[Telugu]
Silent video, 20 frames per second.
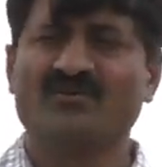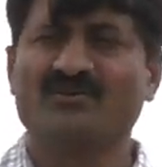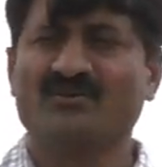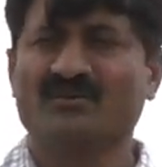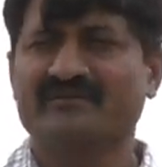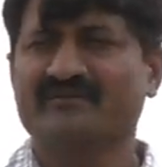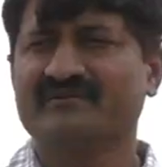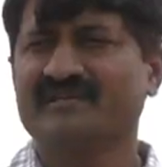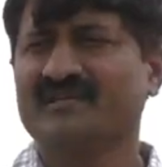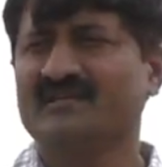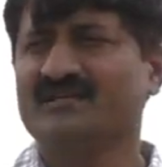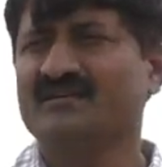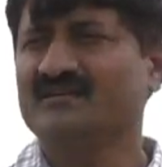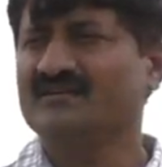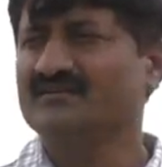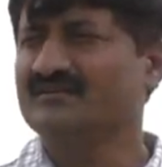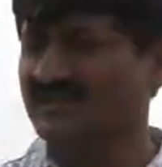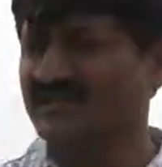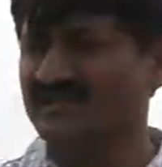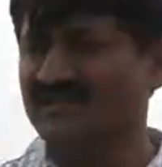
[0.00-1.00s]
ఒకవేళ
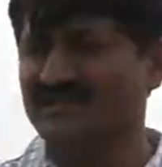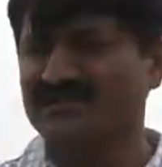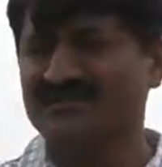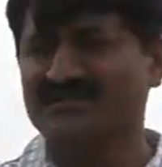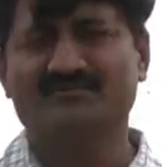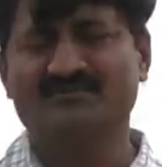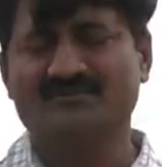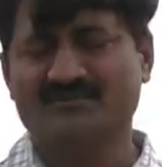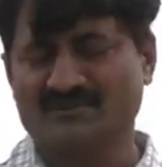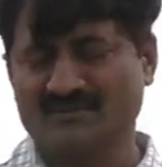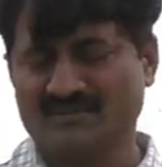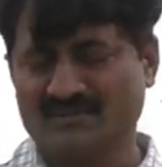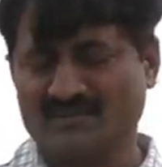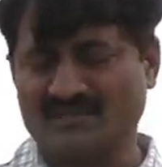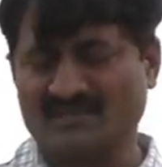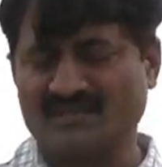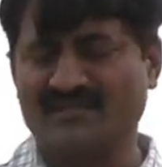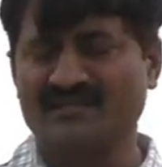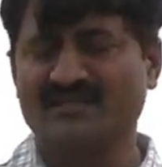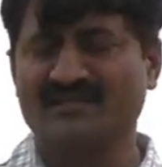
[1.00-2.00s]
ఇలాంటి
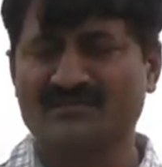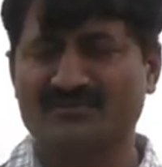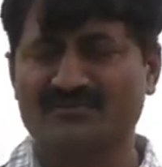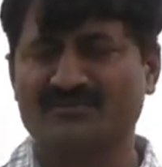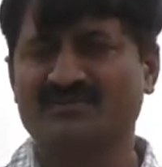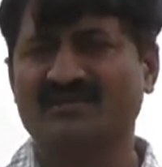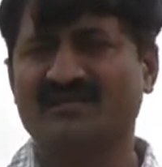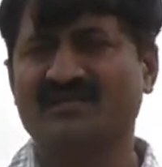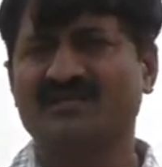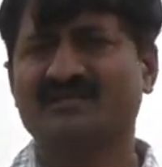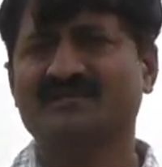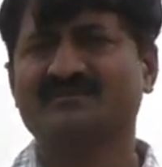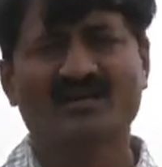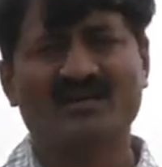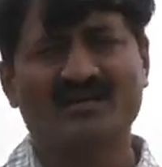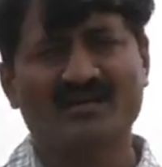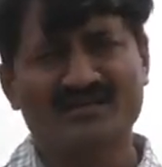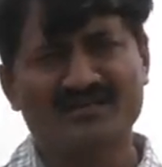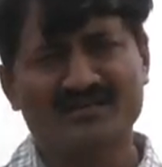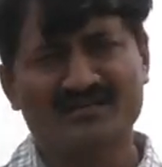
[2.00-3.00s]
కాయలు ఎక్కువ ఉంటే
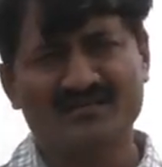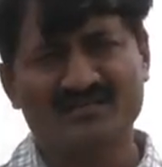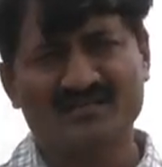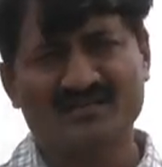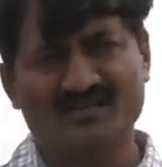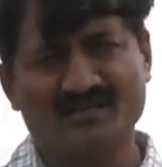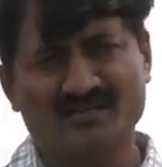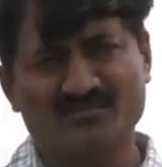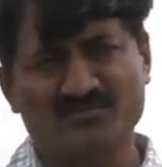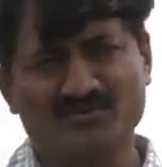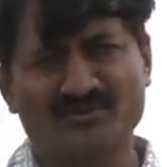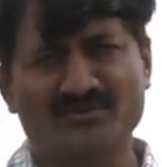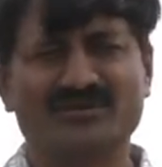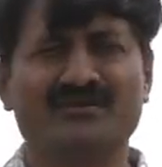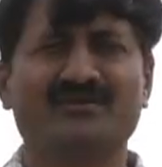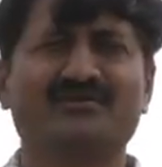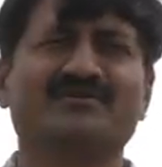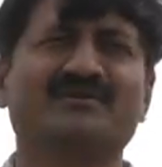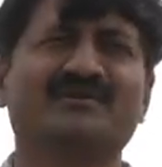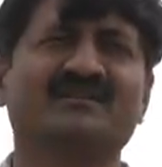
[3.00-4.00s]
అలా ఆ
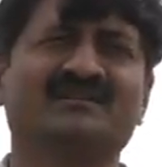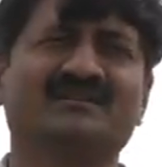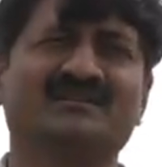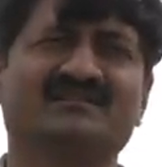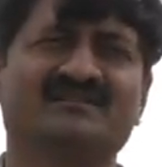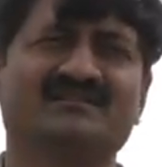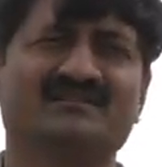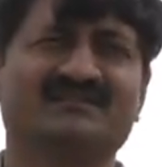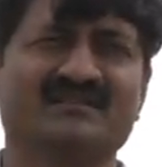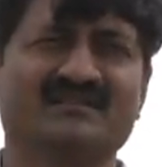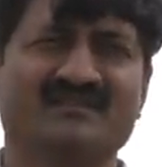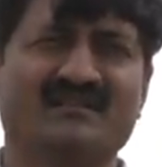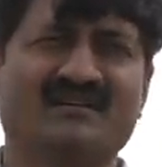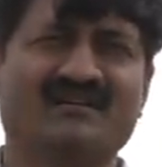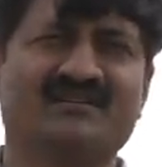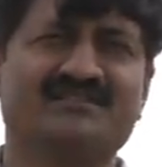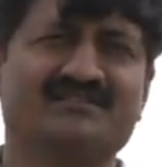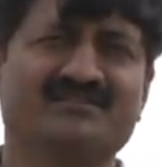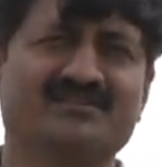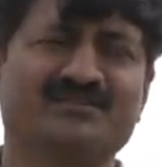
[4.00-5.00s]
మొక్కలను కూడా తీసేసి
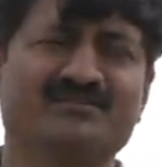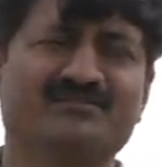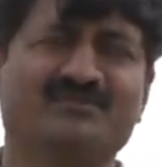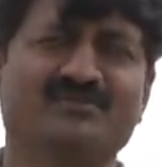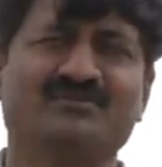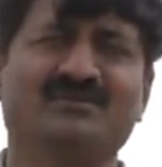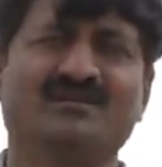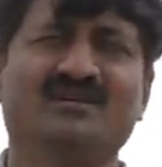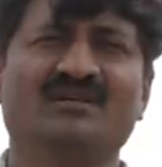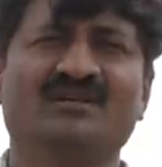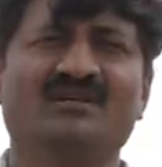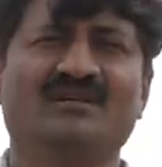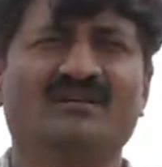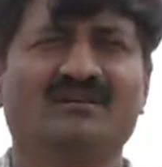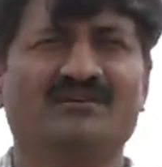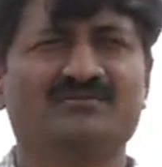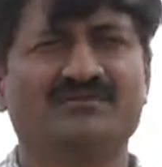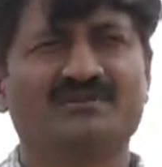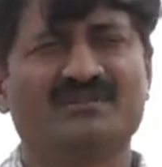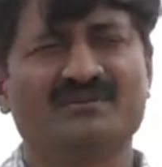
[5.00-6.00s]
కాల్చేయడము
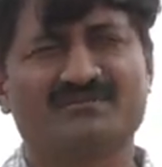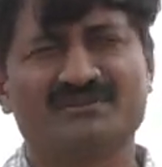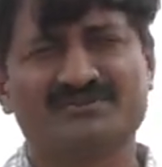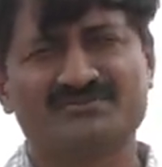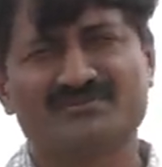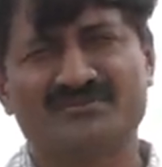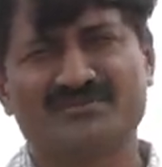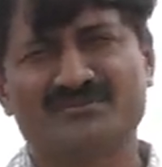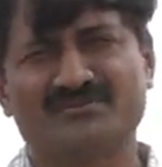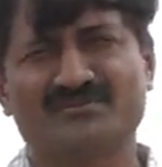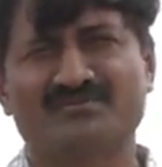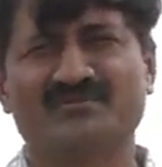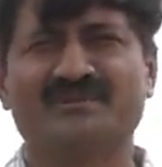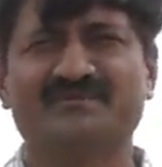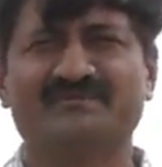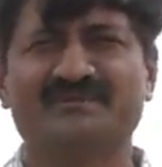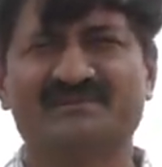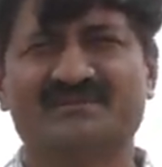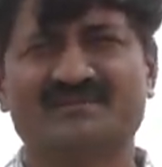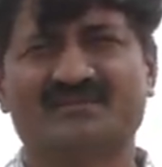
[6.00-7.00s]
లేకుంటే పశువులతో
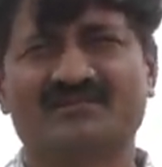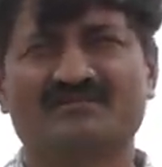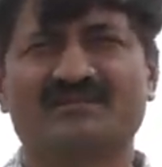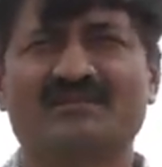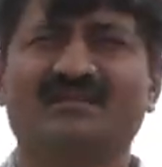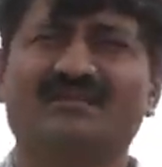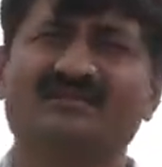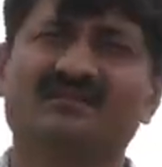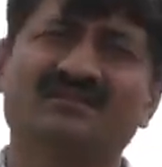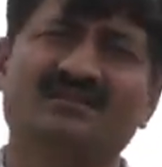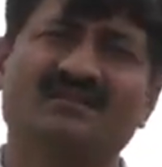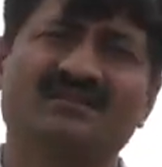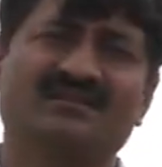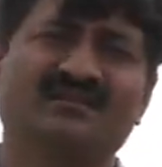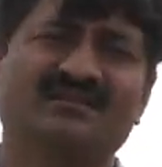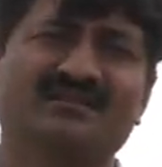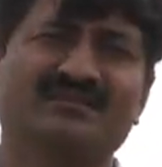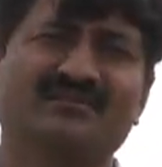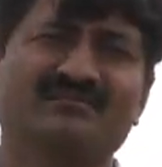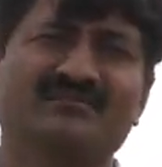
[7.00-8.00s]
మేపిస్తే కూడా
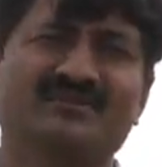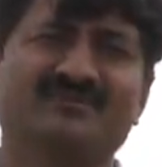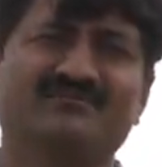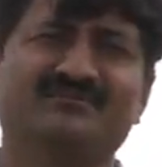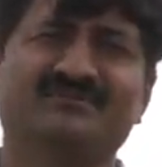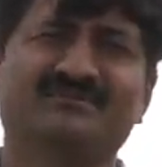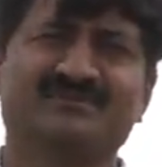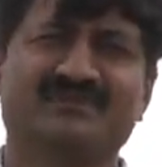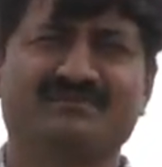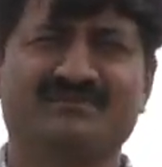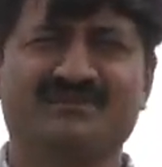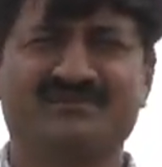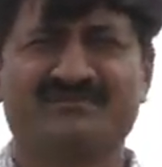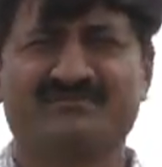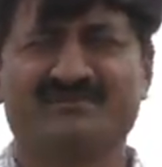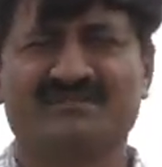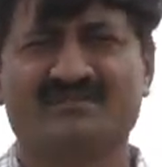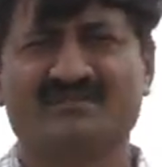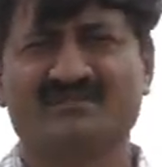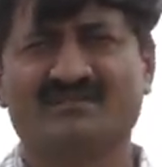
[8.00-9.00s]
దీన్ని మనము
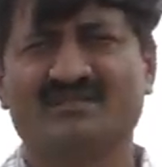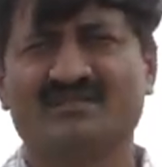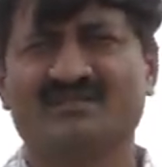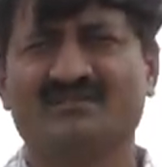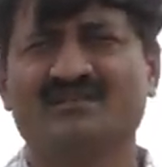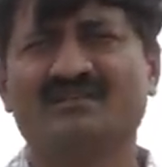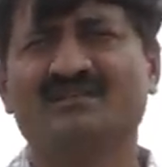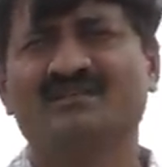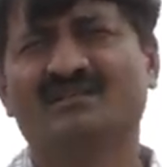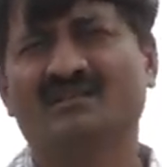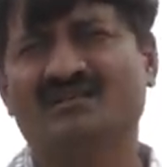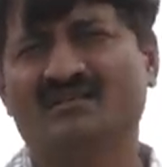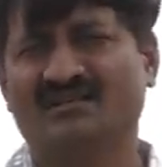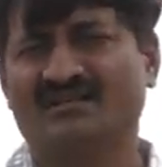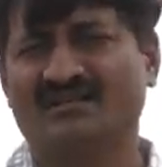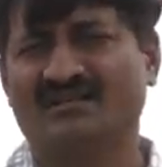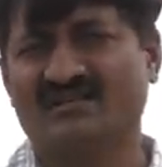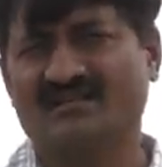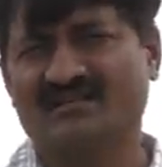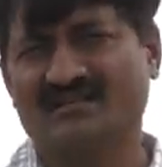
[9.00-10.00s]
సమర్థవంతంగా
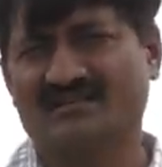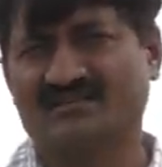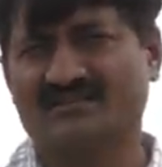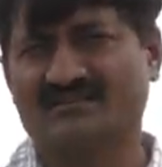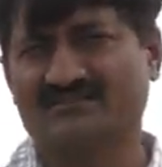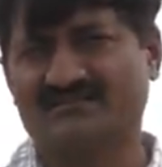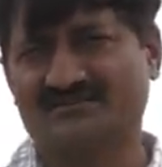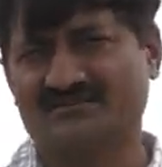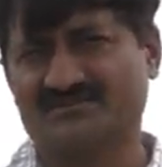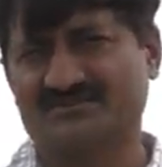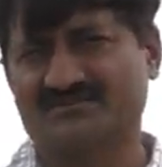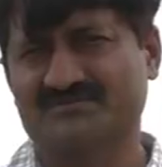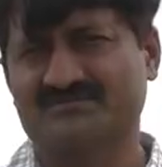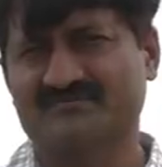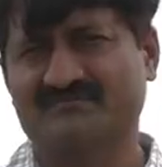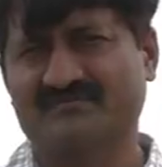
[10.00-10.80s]
అరికట్టవచ్చు